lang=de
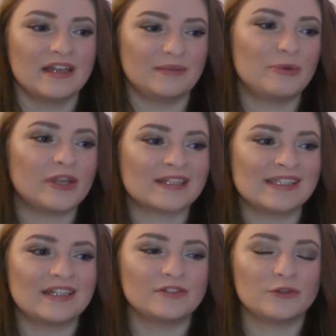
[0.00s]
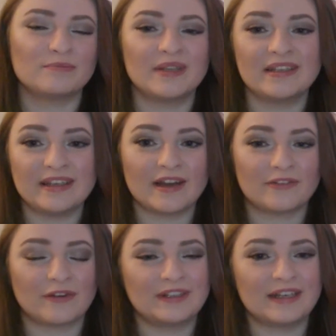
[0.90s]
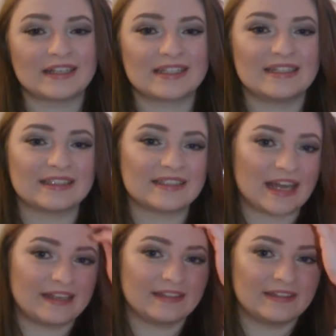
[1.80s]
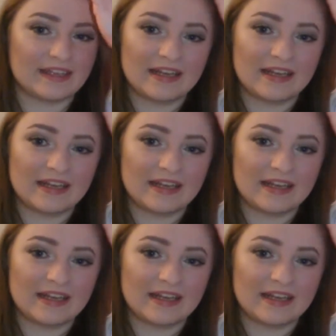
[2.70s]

Die Bücherseelen und mit Nina von Ninas Lesezeiten,